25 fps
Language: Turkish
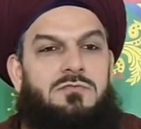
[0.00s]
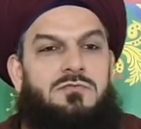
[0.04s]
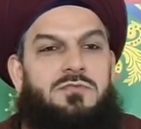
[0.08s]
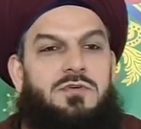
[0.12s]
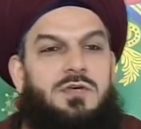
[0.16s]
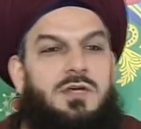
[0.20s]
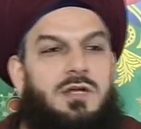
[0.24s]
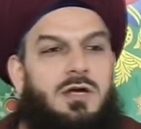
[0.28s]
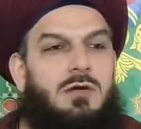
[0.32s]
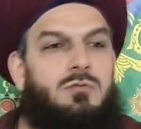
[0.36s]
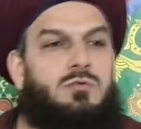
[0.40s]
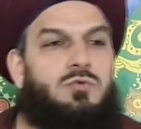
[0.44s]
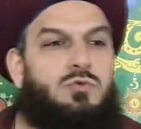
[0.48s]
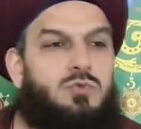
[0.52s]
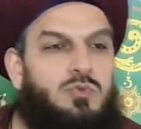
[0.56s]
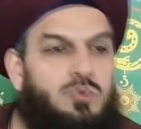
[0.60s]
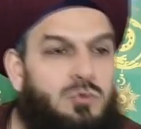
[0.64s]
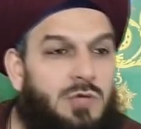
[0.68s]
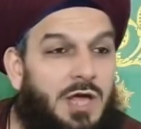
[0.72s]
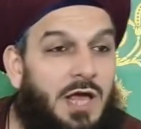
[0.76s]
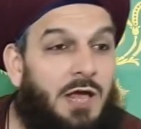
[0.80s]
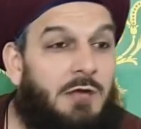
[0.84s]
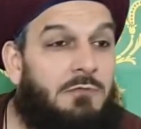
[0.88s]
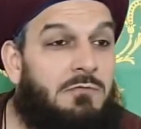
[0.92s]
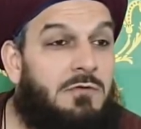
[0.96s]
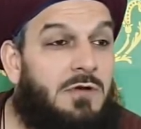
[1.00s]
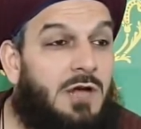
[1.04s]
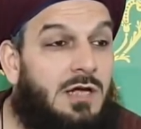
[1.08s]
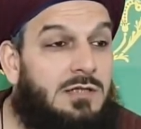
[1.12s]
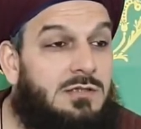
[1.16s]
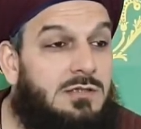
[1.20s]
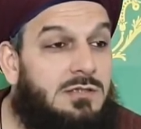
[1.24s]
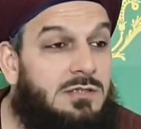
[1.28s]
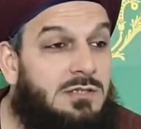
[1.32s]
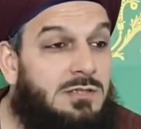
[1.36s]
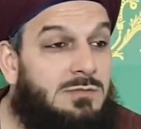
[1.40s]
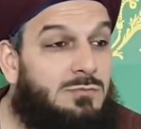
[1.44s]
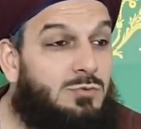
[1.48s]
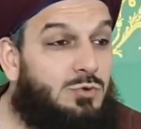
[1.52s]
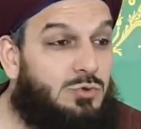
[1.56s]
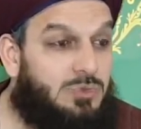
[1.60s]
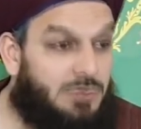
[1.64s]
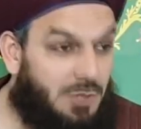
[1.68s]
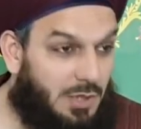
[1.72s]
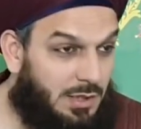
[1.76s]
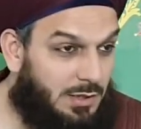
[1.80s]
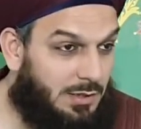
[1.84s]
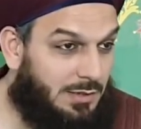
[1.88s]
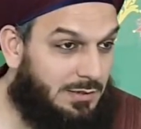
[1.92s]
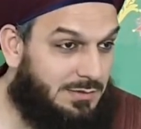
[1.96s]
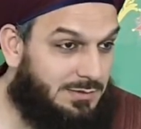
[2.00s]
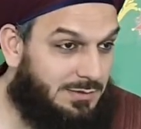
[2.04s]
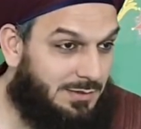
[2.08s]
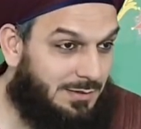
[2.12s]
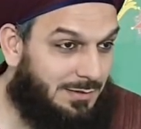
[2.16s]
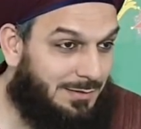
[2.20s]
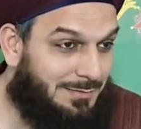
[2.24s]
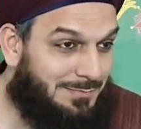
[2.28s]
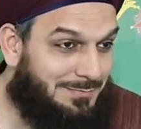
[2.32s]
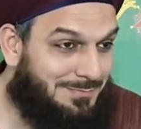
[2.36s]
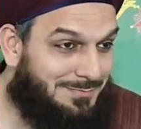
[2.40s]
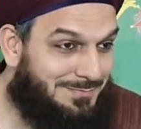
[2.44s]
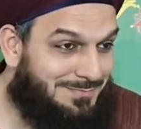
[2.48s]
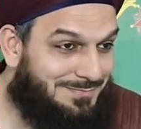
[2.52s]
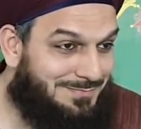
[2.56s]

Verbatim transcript: Firavun'un evlatlığı Musa Aleyhisselam.